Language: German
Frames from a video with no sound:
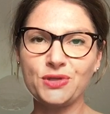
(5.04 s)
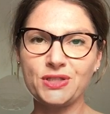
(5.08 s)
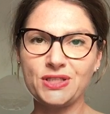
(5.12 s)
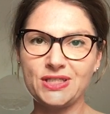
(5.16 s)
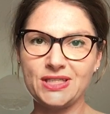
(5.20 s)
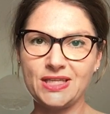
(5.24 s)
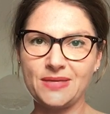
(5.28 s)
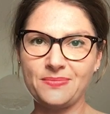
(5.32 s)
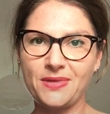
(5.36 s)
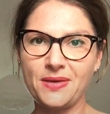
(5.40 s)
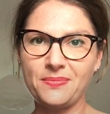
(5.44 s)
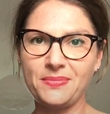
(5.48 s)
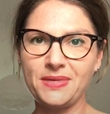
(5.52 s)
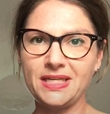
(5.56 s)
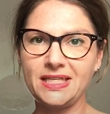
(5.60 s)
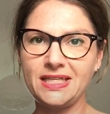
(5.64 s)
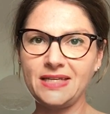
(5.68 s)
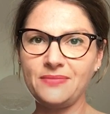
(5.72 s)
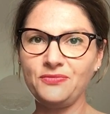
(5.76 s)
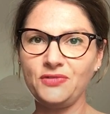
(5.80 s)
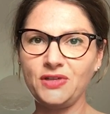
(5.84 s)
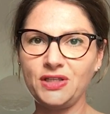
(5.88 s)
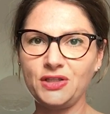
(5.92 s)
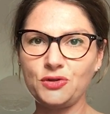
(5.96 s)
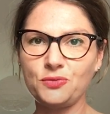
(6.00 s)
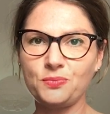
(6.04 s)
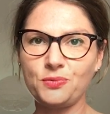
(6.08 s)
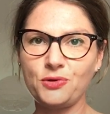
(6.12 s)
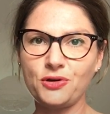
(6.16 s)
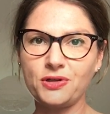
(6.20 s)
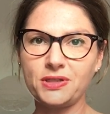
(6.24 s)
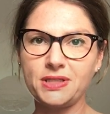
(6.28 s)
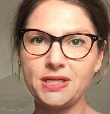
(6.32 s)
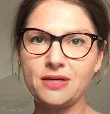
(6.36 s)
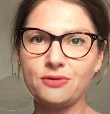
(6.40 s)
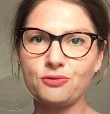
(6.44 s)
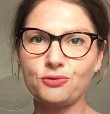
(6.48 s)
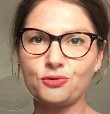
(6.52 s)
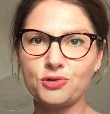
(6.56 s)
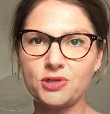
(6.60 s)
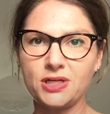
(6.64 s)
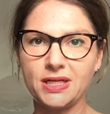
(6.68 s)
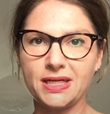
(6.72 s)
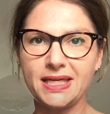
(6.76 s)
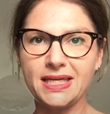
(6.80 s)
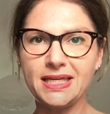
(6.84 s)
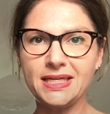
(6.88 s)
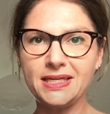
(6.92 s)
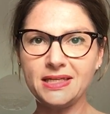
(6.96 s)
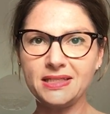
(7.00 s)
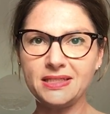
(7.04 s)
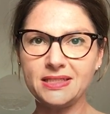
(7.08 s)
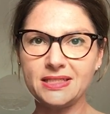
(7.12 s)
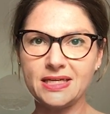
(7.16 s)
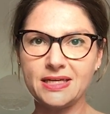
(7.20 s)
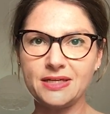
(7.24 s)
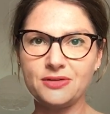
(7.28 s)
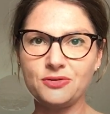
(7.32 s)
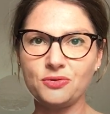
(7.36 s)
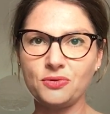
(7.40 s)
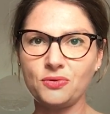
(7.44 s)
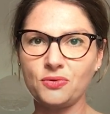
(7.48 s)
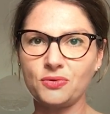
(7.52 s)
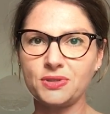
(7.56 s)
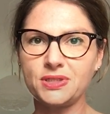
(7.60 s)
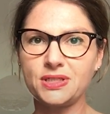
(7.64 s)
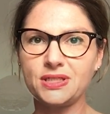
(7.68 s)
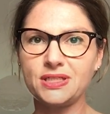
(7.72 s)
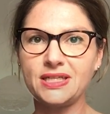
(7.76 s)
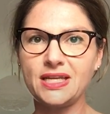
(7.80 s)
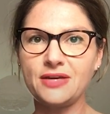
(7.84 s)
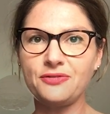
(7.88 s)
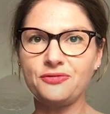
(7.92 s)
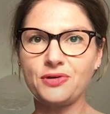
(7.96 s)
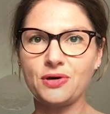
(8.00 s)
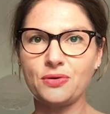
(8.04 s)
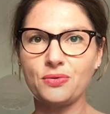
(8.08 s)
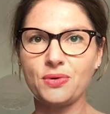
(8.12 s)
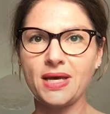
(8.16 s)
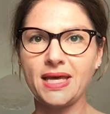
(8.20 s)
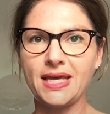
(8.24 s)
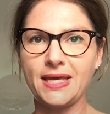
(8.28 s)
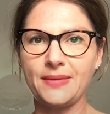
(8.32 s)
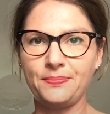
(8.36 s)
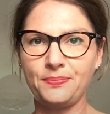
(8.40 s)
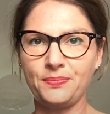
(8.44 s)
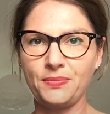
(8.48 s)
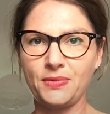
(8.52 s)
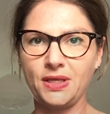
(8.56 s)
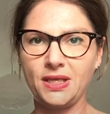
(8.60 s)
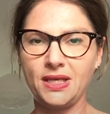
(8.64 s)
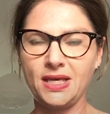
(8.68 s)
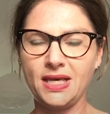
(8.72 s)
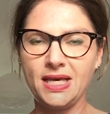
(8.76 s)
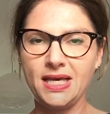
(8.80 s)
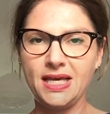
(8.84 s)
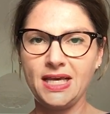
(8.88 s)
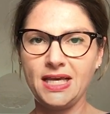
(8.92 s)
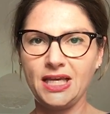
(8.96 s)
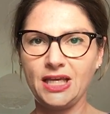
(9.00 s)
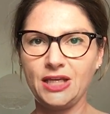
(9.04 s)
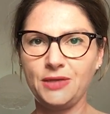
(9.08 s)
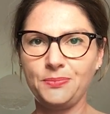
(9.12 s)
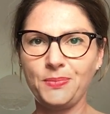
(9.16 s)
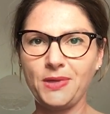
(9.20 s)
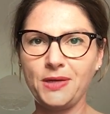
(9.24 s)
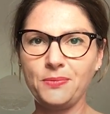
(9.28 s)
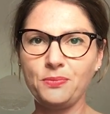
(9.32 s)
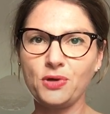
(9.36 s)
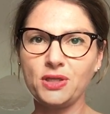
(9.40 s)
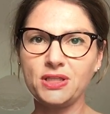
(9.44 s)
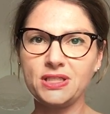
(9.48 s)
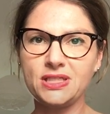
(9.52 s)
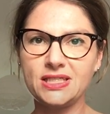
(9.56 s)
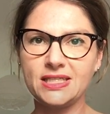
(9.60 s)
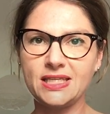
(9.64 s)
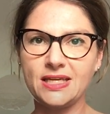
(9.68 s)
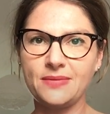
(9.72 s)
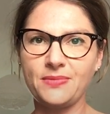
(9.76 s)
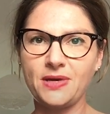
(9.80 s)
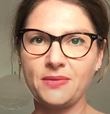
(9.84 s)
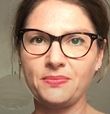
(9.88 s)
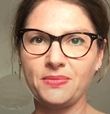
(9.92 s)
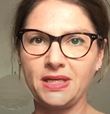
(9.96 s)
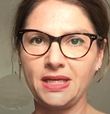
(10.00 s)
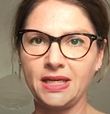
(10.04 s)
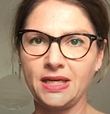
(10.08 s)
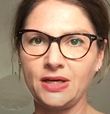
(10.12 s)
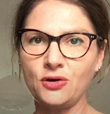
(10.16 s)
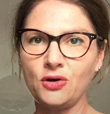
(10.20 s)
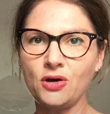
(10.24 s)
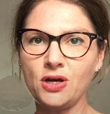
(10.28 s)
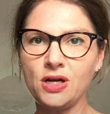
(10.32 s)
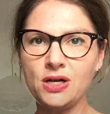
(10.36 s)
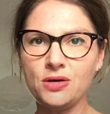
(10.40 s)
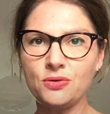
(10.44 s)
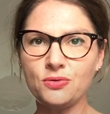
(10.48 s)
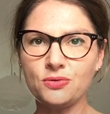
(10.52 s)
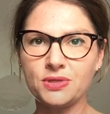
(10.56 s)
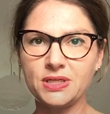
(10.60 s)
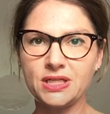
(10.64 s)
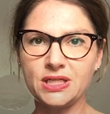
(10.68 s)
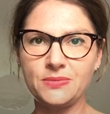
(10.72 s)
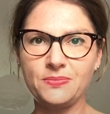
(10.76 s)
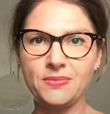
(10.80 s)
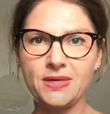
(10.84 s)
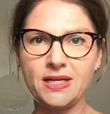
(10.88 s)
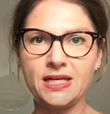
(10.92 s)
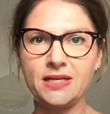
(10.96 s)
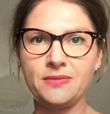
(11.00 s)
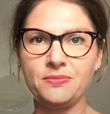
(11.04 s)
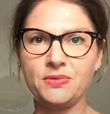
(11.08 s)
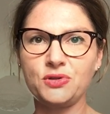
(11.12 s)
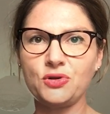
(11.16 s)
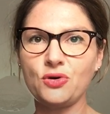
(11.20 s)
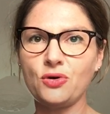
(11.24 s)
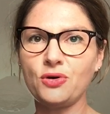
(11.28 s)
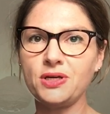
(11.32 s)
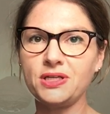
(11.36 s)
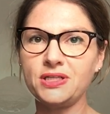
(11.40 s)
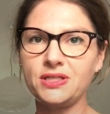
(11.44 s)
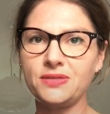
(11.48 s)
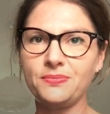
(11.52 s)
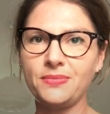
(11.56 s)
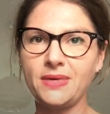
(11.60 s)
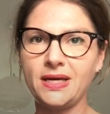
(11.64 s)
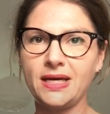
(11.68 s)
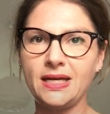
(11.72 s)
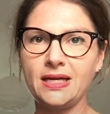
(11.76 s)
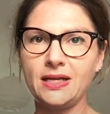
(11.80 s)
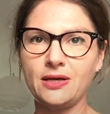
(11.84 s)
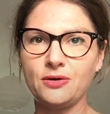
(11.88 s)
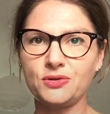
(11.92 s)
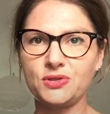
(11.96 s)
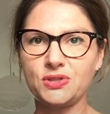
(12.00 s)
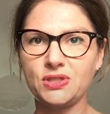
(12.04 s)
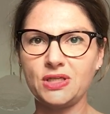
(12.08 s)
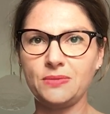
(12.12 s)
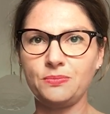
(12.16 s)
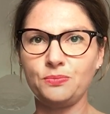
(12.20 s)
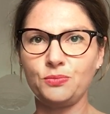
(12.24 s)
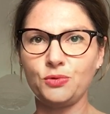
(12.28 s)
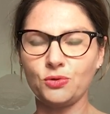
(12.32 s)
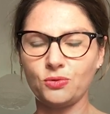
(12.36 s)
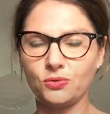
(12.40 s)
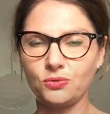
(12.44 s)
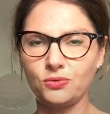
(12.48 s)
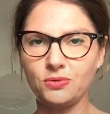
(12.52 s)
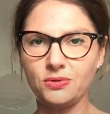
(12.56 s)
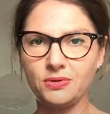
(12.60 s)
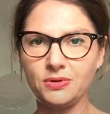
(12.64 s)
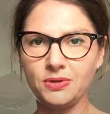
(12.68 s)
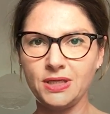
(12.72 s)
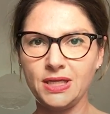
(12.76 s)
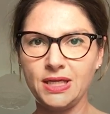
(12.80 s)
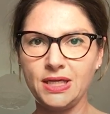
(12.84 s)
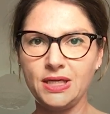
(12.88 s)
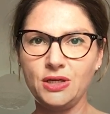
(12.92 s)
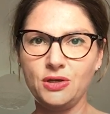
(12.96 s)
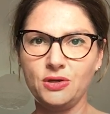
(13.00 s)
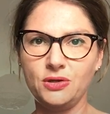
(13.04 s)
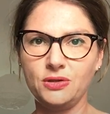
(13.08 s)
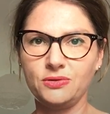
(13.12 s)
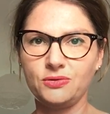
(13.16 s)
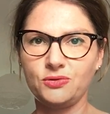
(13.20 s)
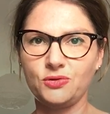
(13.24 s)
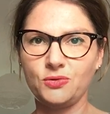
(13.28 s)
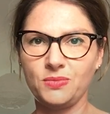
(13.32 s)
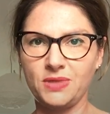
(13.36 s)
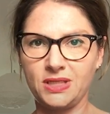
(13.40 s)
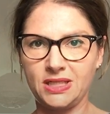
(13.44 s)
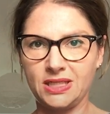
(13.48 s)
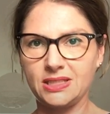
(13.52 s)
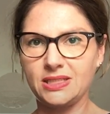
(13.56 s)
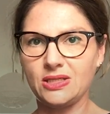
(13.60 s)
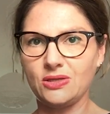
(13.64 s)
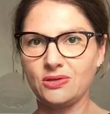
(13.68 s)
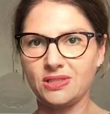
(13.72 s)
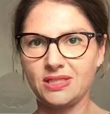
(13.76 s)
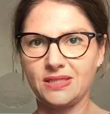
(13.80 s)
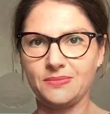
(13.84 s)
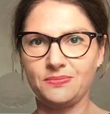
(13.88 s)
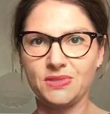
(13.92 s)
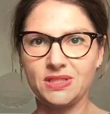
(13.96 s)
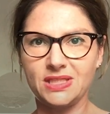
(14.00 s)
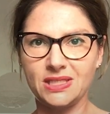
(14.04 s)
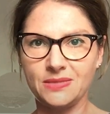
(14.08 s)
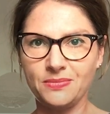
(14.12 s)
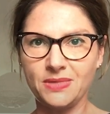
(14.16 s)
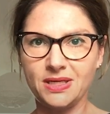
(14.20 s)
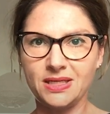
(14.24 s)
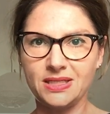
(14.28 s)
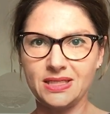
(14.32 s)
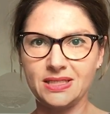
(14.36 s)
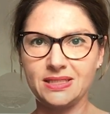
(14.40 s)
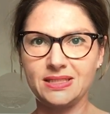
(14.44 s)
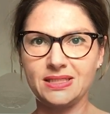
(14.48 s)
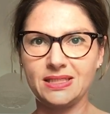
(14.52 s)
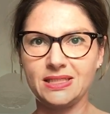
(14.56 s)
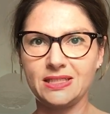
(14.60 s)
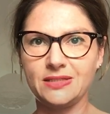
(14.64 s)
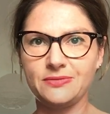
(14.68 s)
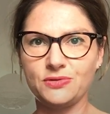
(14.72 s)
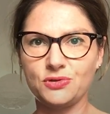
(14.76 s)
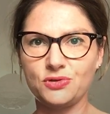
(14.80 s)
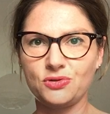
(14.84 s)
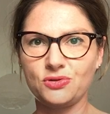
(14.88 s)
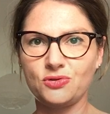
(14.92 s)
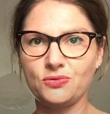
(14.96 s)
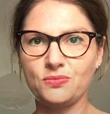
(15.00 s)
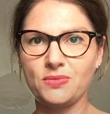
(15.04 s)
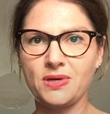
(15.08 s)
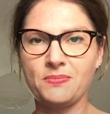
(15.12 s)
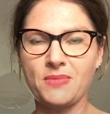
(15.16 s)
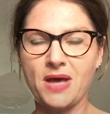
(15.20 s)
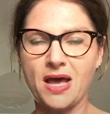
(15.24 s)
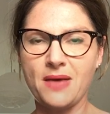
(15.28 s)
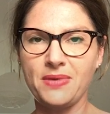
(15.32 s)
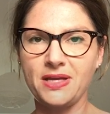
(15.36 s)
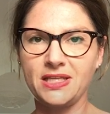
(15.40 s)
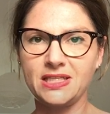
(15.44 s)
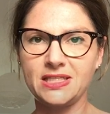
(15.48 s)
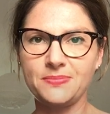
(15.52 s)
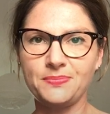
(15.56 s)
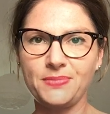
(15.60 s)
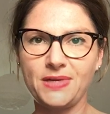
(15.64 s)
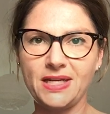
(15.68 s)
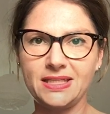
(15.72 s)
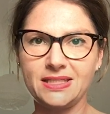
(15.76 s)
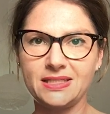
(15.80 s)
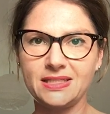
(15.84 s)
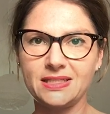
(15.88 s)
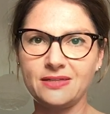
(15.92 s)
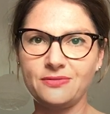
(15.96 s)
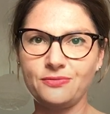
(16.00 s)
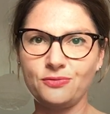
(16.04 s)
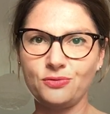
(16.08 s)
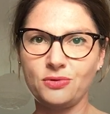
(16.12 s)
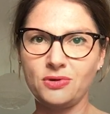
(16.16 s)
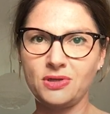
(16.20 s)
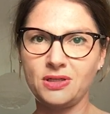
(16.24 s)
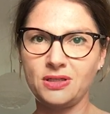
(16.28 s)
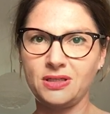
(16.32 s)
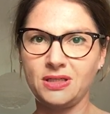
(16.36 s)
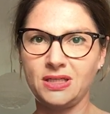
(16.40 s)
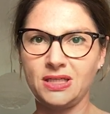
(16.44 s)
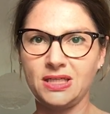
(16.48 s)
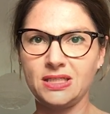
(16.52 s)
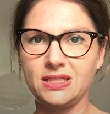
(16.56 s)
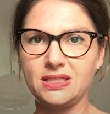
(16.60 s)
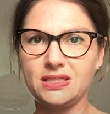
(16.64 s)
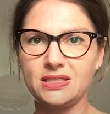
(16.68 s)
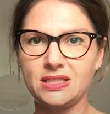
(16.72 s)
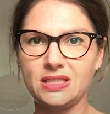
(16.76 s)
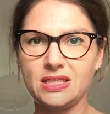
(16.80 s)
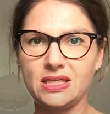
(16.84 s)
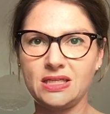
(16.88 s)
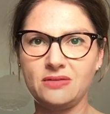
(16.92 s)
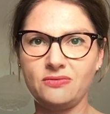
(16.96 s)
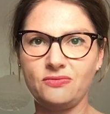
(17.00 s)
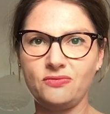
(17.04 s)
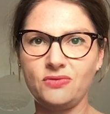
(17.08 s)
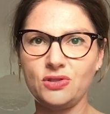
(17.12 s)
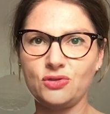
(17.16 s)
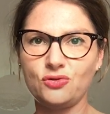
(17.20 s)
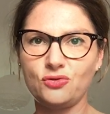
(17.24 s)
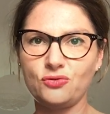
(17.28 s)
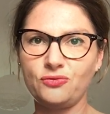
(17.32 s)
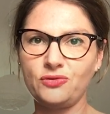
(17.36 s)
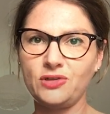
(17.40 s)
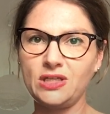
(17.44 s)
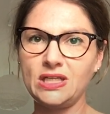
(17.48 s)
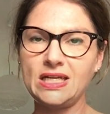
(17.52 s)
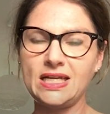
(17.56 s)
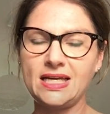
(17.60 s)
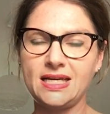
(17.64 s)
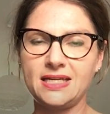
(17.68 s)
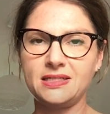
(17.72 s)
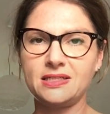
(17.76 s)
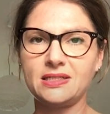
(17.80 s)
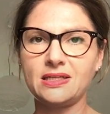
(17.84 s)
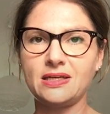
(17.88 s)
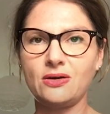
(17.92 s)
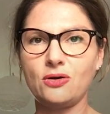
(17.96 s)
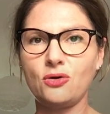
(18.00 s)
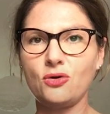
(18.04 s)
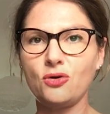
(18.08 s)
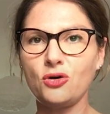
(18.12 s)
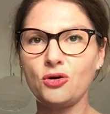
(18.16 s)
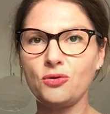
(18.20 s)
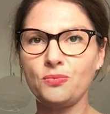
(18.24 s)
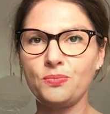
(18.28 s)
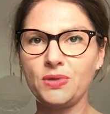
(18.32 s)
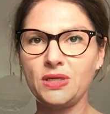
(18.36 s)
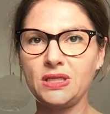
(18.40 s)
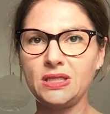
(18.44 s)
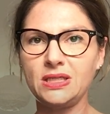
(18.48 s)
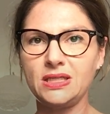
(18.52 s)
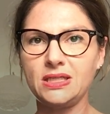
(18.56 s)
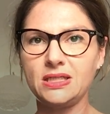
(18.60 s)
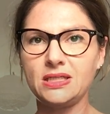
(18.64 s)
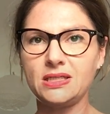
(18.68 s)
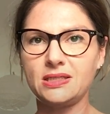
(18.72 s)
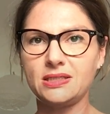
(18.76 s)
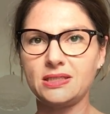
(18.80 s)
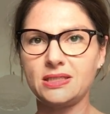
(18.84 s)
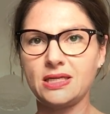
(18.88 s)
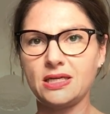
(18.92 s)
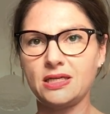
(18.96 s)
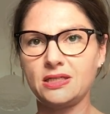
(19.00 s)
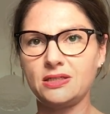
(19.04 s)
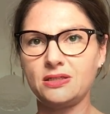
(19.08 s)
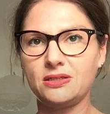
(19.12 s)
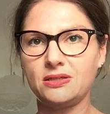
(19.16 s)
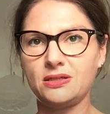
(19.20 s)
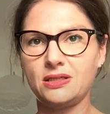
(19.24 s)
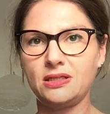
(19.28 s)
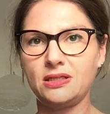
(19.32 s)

Monster Mami, dem Videoblog der Kruschel Kinderzeitung und der VRM. Ich bin Monster Mami Nicole und ich melde mich heute mal aus dem Büro, zumindest aus dem Zimmer, das inzwischen zu meinem Arbeitsplatz geworden ist, denn wie so viele andere auch, bin ich seit